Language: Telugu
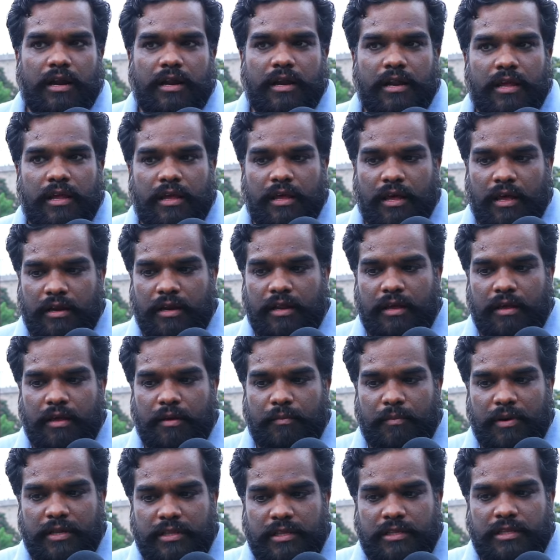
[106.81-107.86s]
అన్ని అంటే
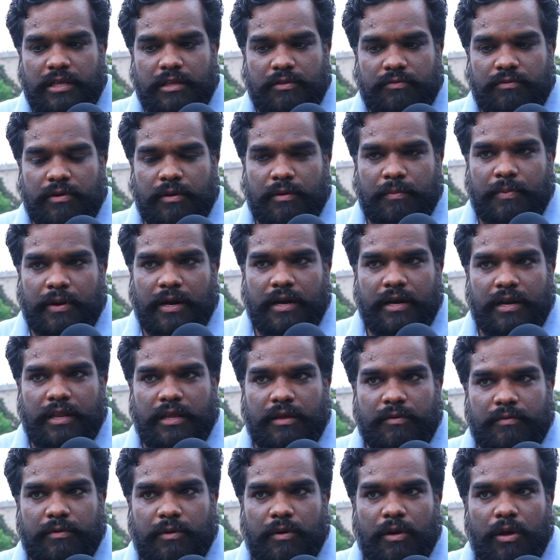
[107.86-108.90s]
మతతత్వ పార్టీ
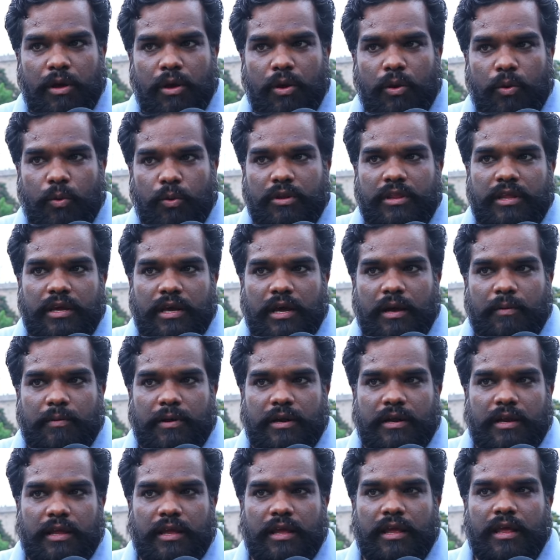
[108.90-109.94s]
ఉంది
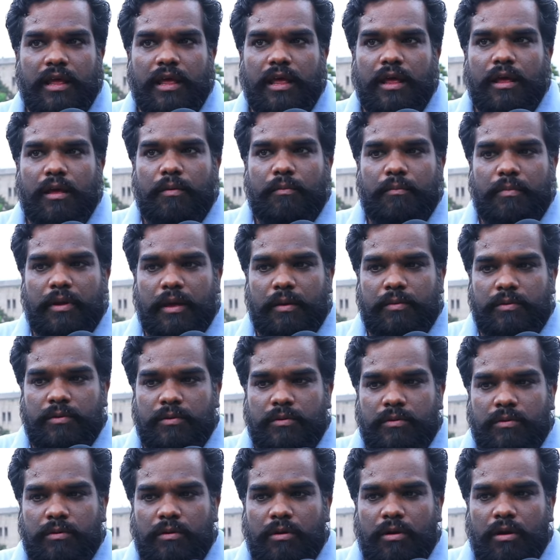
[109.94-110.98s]
కాబట్టి మేము
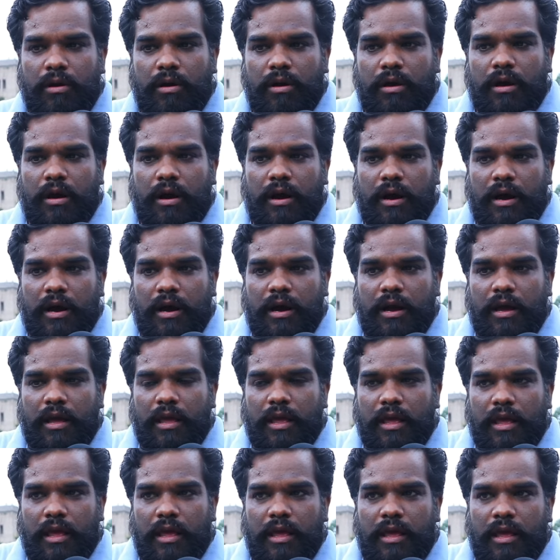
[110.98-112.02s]

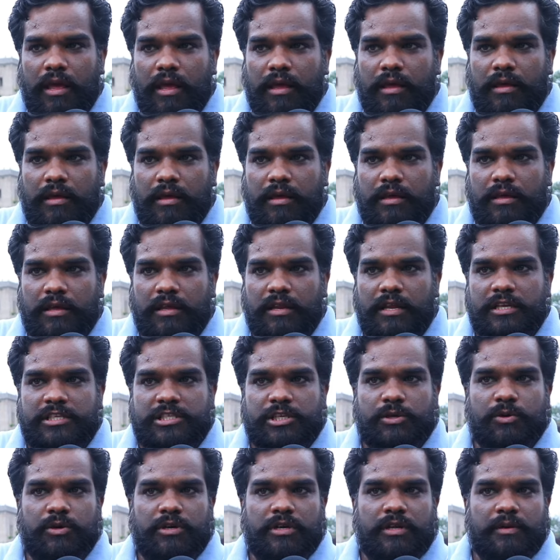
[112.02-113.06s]
ఈ ఈ
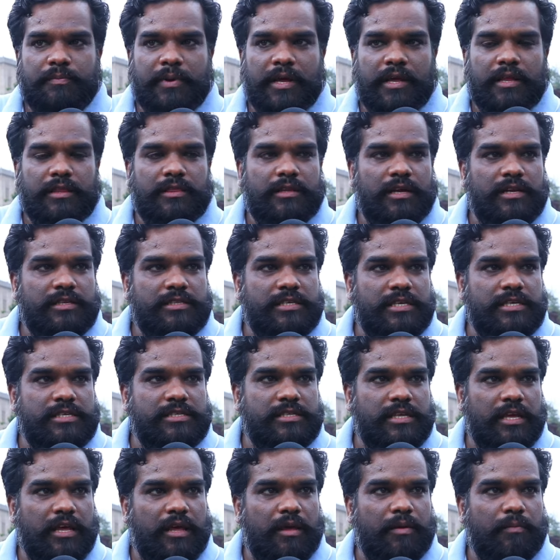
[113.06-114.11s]
రెచ్చగొట్టే ప్రయత్నాలు
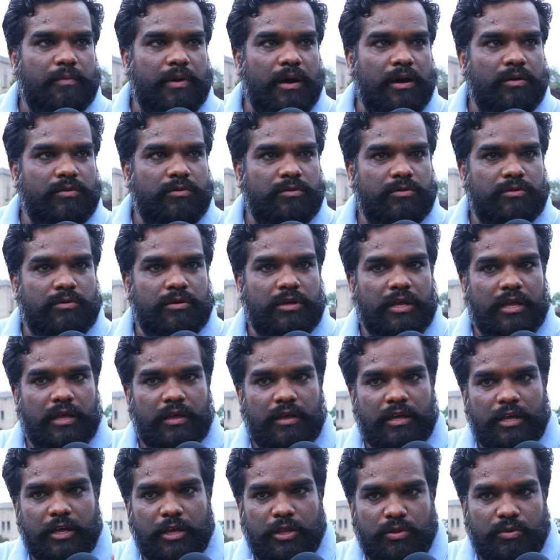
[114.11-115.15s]
చేస్తే మాకు ఈ
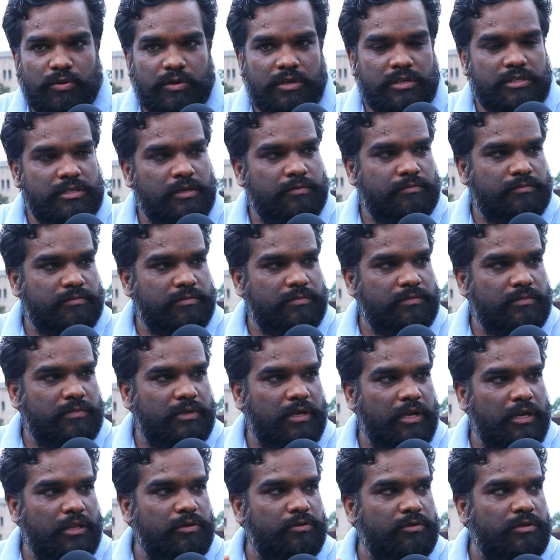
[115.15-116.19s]
హిందూయిజం
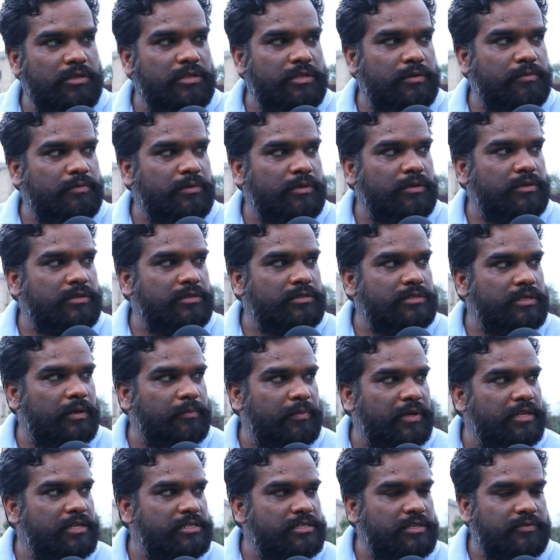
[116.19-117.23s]
హిందూయిజంకు
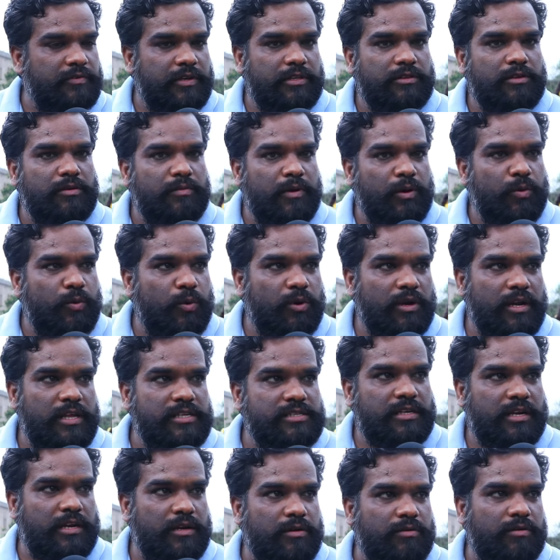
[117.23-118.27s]
సంబంధించిన వ్యక్తులు మాకు ఓట్లు
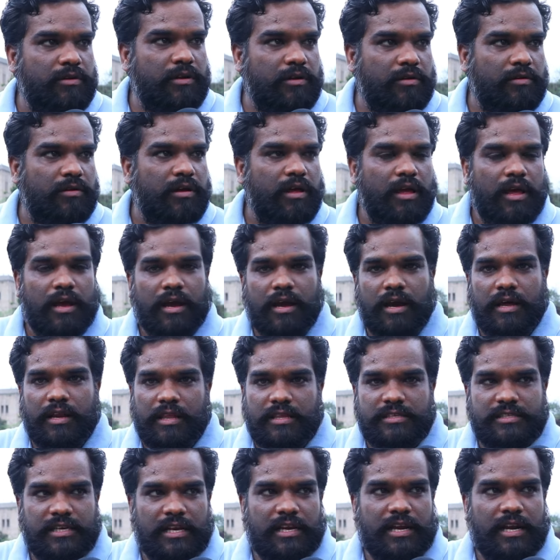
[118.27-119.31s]
వేస్తారు అనుకున్నారు కానీ
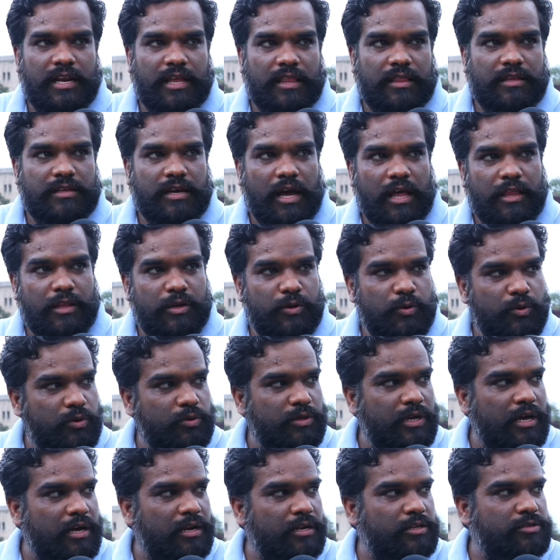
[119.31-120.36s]
అది జరగలేదు అది
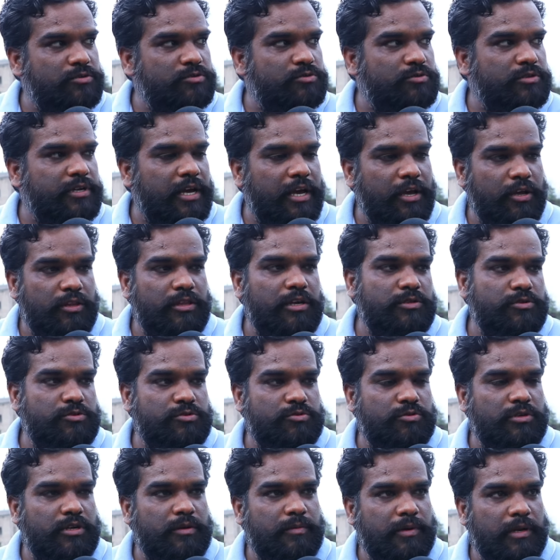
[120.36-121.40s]
ఉదాహరణ చూసుకుంటే అయోధ్యను
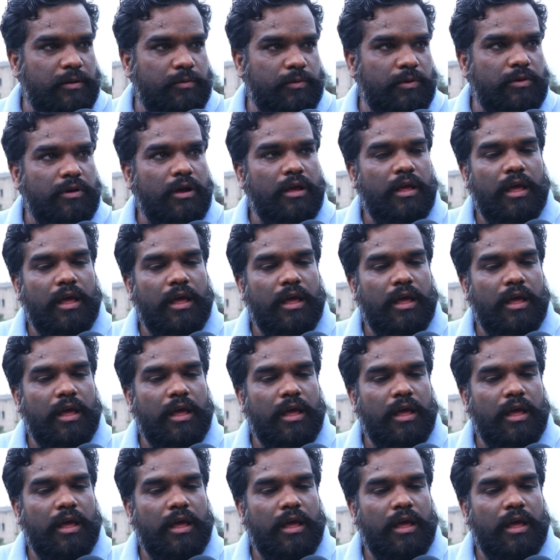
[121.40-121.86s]
చూసుకుంటే మనము